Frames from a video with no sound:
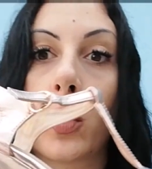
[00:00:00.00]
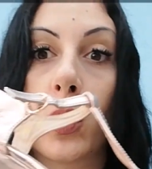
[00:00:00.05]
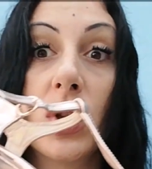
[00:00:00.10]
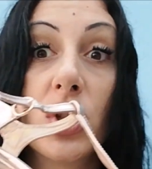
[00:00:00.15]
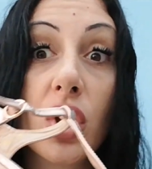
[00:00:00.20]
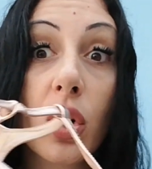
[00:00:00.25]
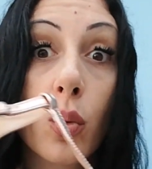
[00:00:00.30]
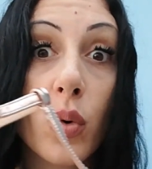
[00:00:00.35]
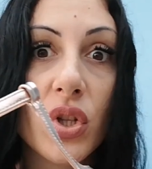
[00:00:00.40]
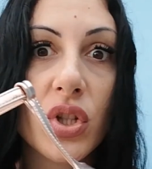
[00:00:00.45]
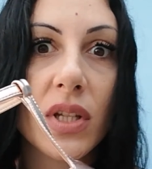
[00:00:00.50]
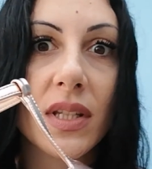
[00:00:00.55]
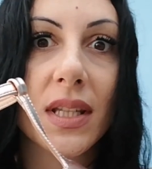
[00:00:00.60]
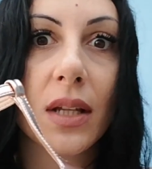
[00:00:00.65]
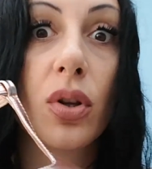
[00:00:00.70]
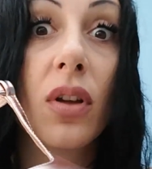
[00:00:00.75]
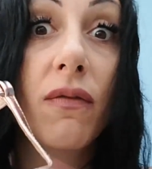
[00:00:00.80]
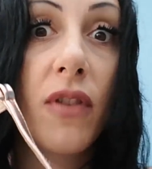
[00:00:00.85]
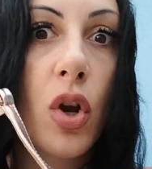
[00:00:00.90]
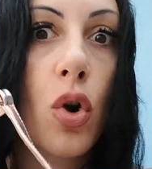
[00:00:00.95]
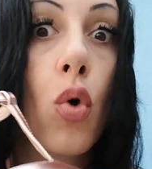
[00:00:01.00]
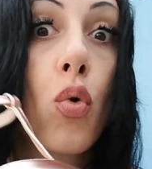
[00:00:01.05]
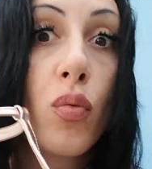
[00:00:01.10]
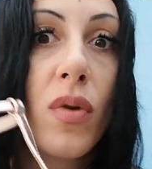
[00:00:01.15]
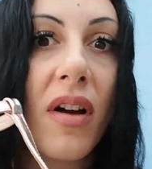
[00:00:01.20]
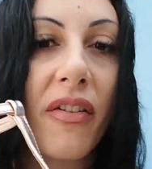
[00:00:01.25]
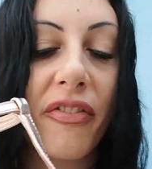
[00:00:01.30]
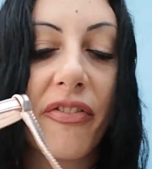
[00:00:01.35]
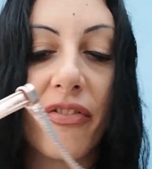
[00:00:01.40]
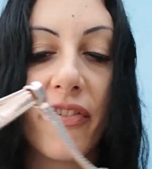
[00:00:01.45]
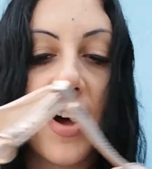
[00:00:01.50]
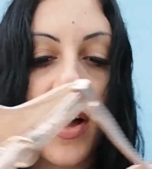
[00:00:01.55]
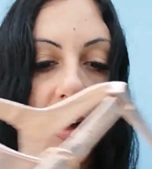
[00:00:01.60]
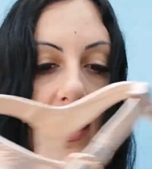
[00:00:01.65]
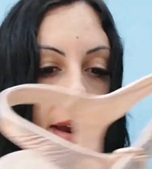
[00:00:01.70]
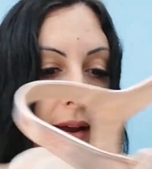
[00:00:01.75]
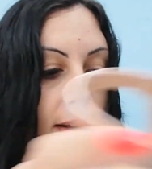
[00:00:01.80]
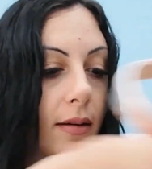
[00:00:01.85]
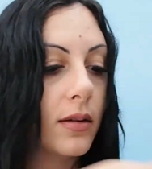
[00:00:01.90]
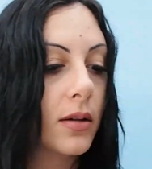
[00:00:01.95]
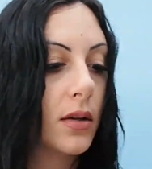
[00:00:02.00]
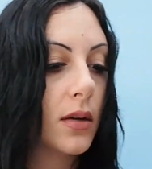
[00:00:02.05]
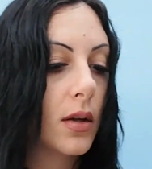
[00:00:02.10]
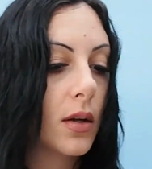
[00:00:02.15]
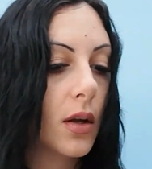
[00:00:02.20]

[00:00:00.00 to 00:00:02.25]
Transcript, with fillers: Questo acquisto è stato davvero un affare.